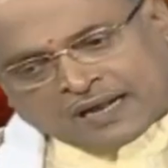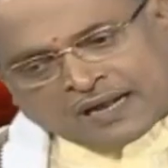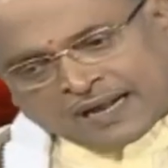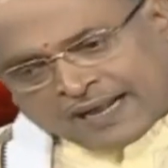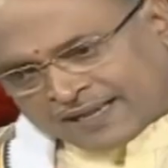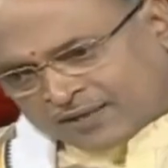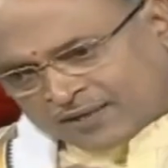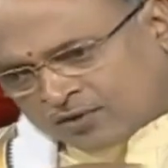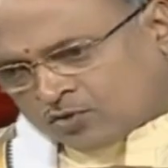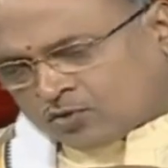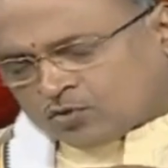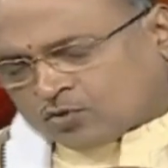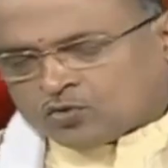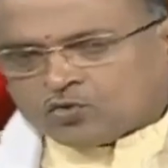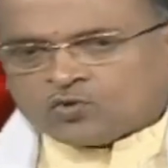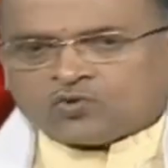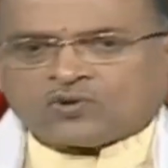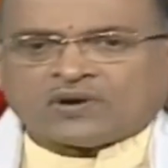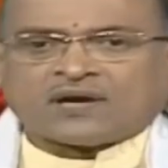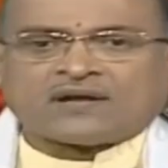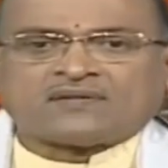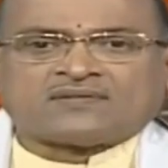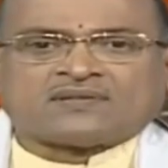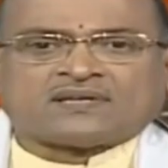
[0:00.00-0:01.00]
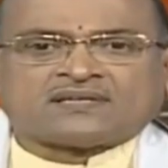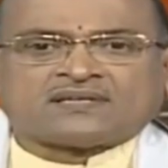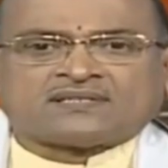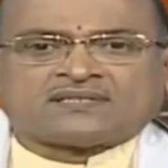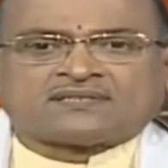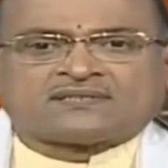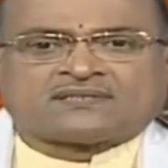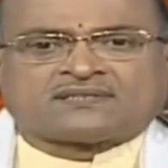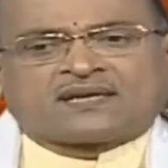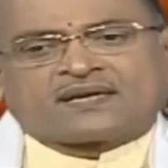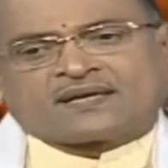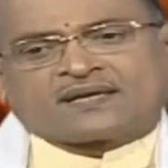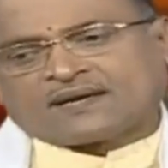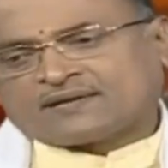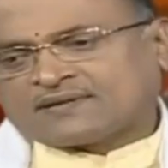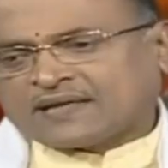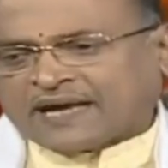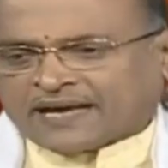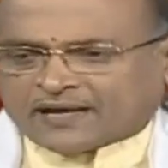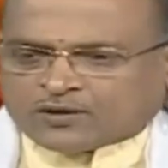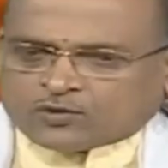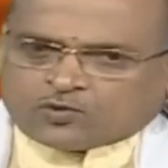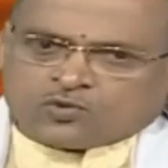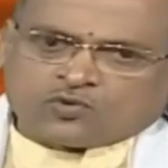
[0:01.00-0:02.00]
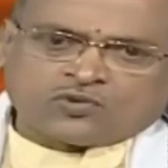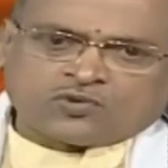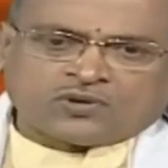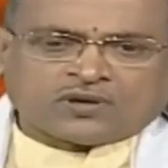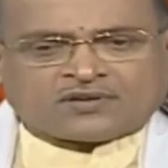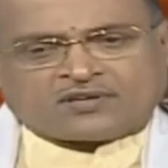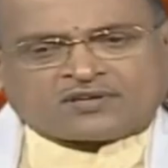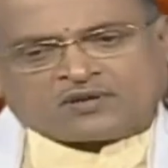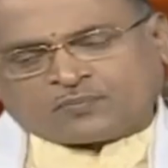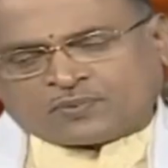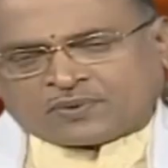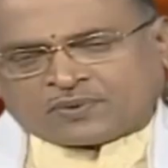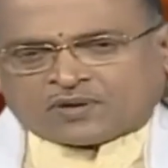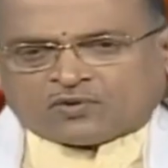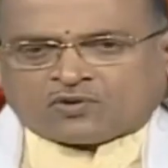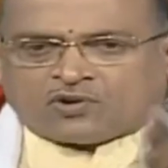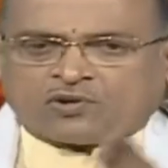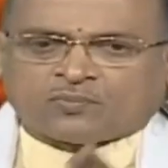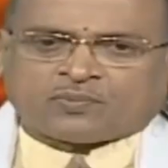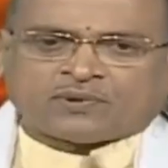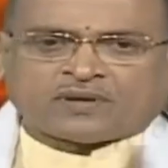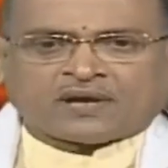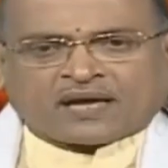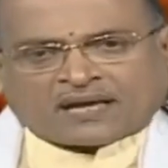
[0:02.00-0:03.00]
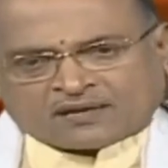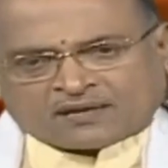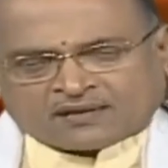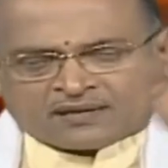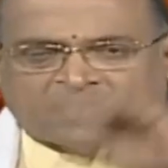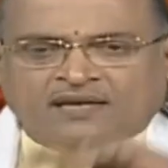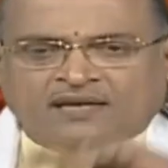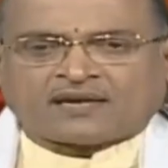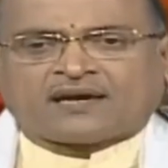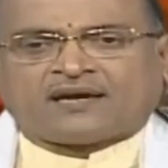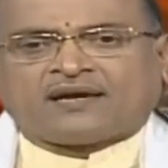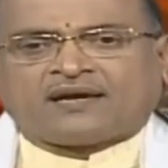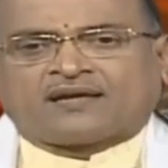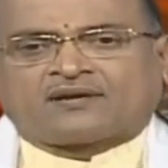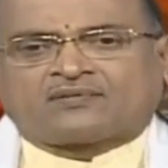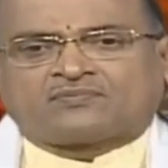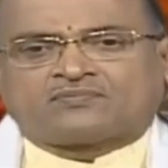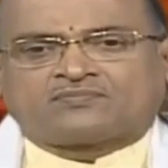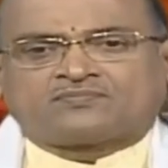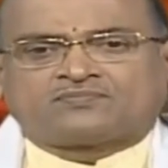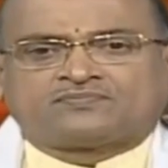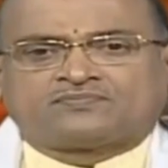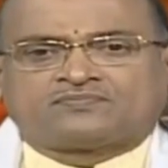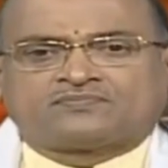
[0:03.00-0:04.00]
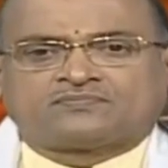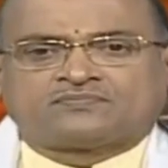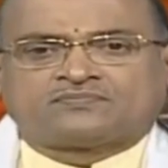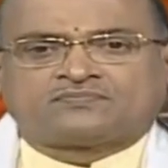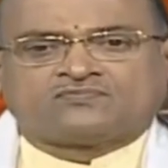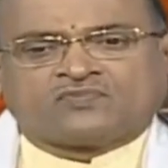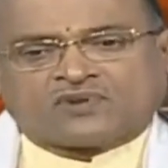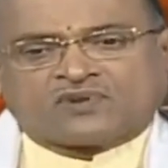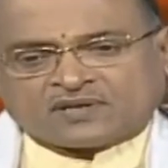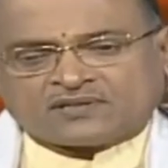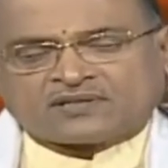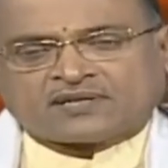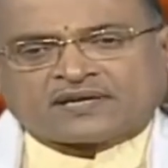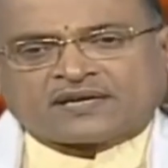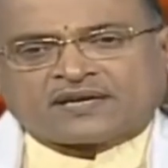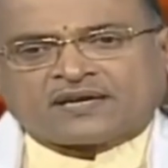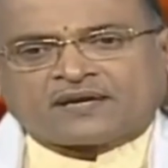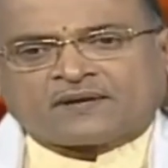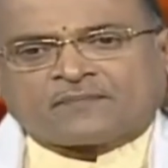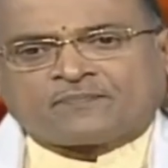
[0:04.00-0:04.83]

ఆయన ఓ గురువుగారిని దర్శించడానికి వెళితే ఆయన గురువుగారు చెప్పారు ఎవరో పేరు ఆయన దగ్గరికి వెళ్ళారు వెడితే